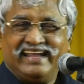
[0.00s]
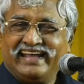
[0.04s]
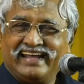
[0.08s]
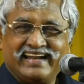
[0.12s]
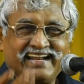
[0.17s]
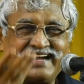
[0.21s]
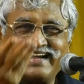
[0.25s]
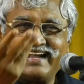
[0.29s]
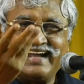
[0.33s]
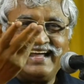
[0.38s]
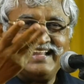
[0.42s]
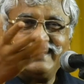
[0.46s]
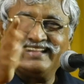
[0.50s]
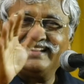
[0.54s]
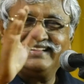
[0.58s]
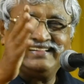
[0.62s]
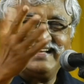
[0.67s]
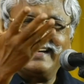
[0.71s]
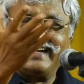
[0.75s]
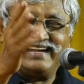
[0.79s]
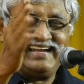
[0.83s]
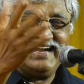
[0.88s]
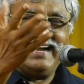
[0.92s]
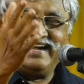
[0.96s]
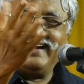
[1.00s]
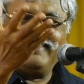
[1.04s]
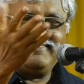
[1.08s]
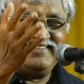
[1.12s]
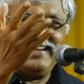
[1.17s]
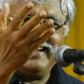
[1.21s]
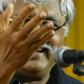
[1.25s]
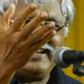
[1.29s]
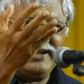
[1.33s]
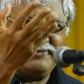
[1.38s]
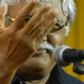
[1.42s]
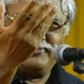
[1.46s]
எனக்கு அந்த
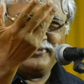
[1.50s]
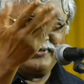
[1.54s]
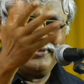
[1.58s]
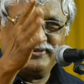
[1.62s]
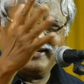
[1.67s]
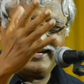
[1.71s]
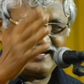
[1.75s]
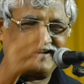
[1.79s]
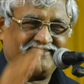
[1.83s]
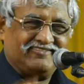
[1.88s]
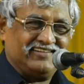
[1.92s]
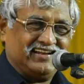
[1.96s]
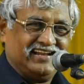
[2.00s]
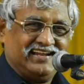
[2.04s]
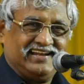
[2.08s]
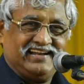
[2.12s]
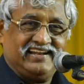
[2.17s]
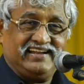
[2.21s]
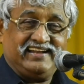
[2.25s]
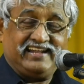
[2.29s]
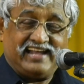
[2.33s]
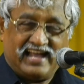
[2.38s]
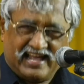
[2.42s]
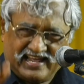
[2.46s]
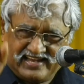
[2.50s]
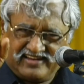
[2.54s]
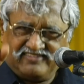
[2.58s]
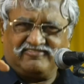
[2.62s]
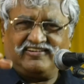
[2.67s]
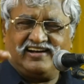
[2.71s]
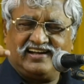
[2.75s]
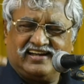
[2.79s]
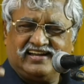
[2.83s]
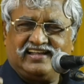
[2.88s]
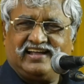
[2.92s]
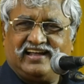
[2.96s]
கேள்வியில் எப்போதும் கவலை இல்லை நீ
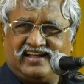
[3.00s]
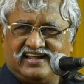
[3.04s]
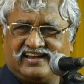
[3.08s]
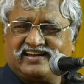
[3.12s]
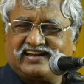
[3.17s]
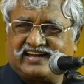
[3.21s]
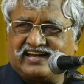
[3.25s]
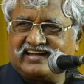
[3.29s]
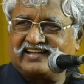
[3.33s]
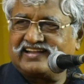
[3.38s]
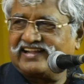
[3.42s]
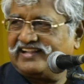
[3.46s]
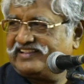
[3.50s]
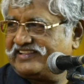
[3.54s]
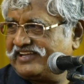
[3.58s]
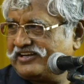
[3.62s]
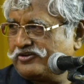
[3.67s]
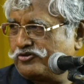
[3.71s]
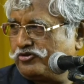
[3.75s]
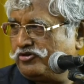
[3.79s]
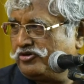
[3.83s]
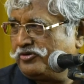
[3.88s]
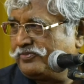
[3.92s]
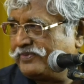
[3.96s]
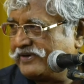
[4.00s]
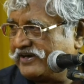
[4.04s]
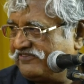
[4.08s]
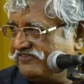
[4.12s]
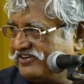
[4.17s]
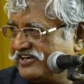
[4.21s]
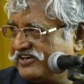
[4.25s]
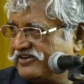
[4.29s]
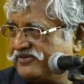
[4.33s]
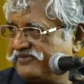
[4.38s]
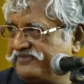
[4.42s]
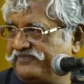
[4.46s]
அறிவாளியா என்று கேட்டால் தான் கோபப்பட
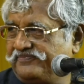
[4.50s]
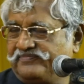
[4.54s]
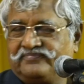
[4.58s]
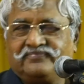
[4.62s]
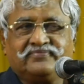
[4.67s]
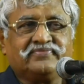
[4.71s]
வேண்டும்